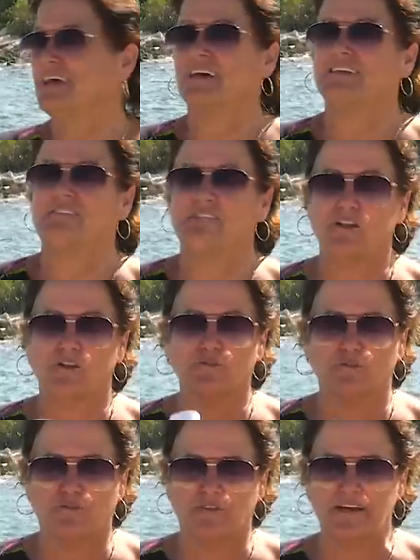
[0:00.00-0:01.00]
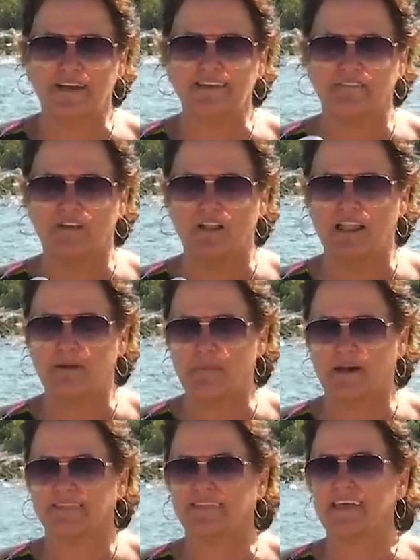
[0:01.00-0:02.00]
Euh, il y avait le dauphin, il y avait le
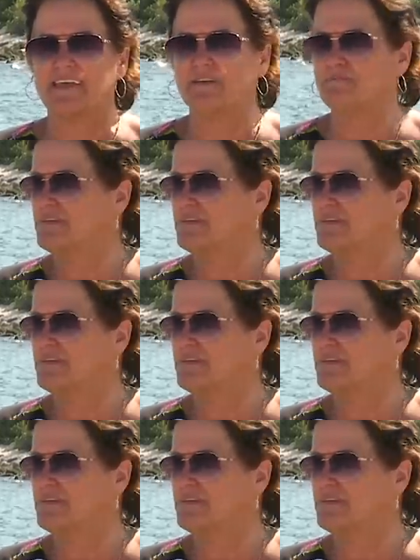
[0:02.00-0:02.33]
lamantin,